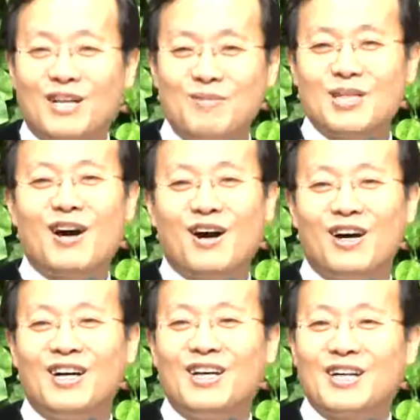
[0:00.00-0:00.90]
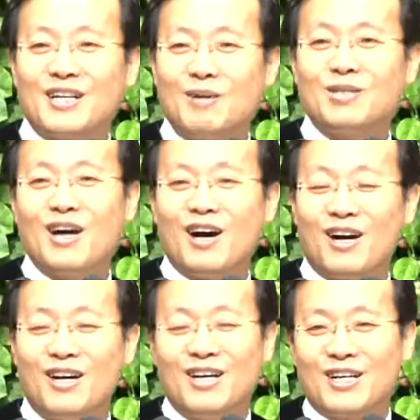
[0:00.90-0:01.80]
감사. 감사.
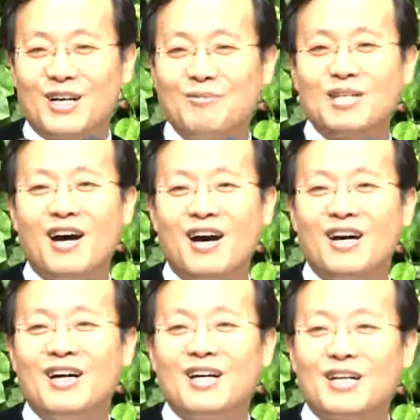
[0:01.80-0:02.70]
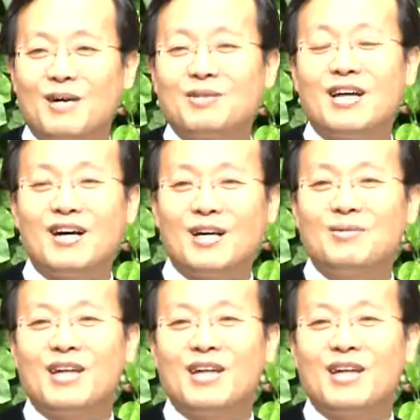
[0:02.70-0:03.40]
감사. 감사. 감사.